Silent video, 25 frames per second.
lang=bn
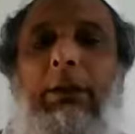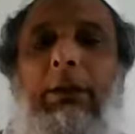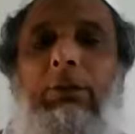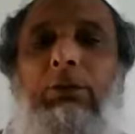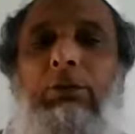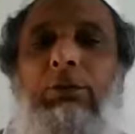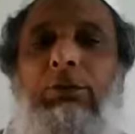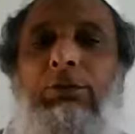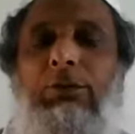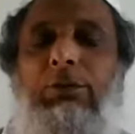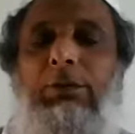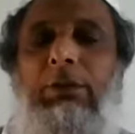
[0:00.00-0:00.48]

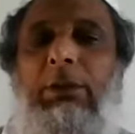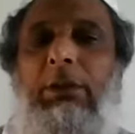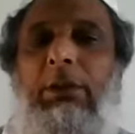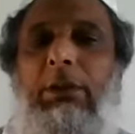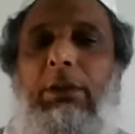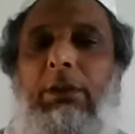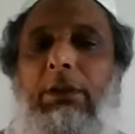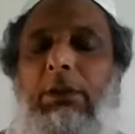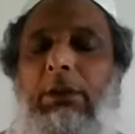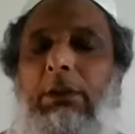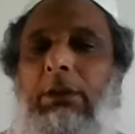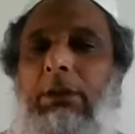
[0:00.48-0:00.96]
কিন্তু যদি
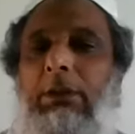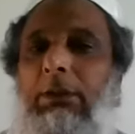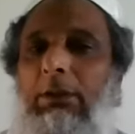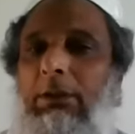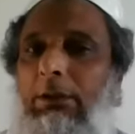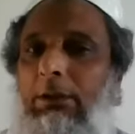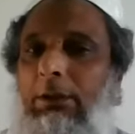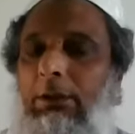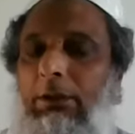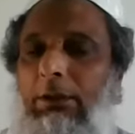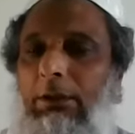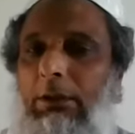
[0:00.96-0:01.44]

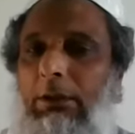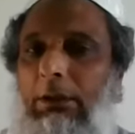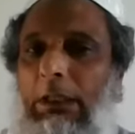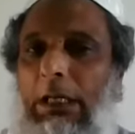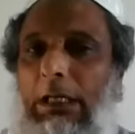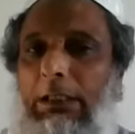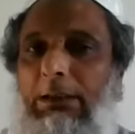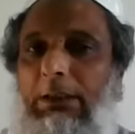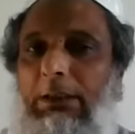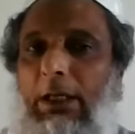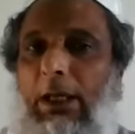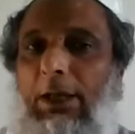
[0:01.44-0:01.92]

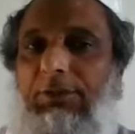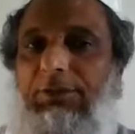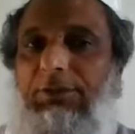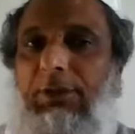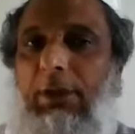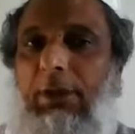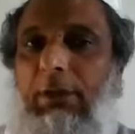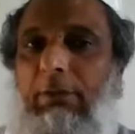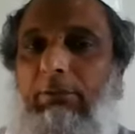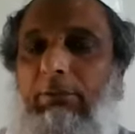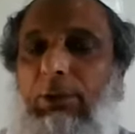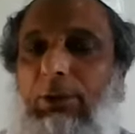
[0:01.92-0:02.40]
একটা
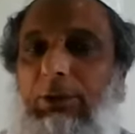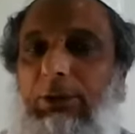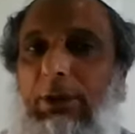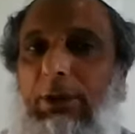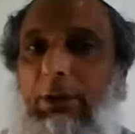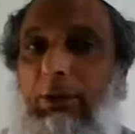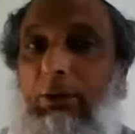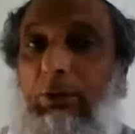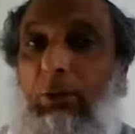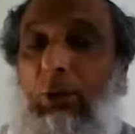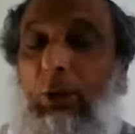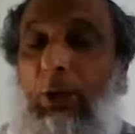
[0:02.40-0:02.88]
রাস্তার মধ্যে
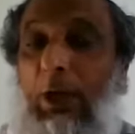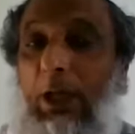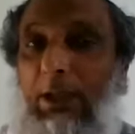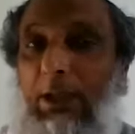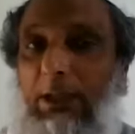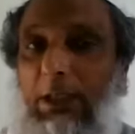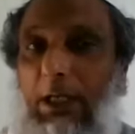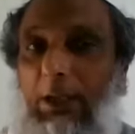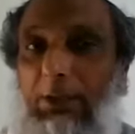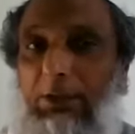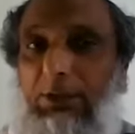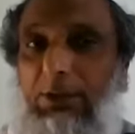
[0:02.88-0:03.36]
গোনার
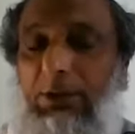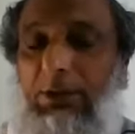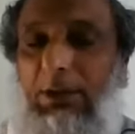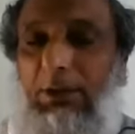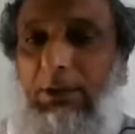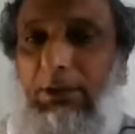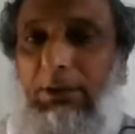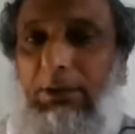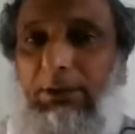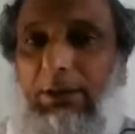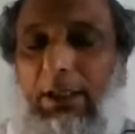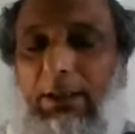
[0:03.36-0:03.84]
কাজ
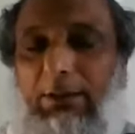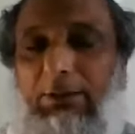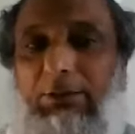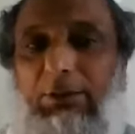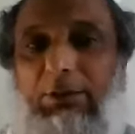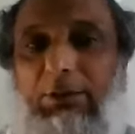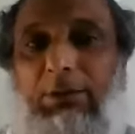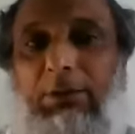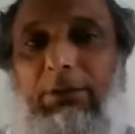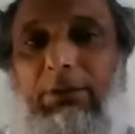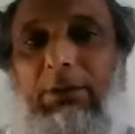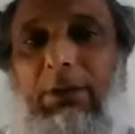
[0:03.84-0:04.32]
থাকত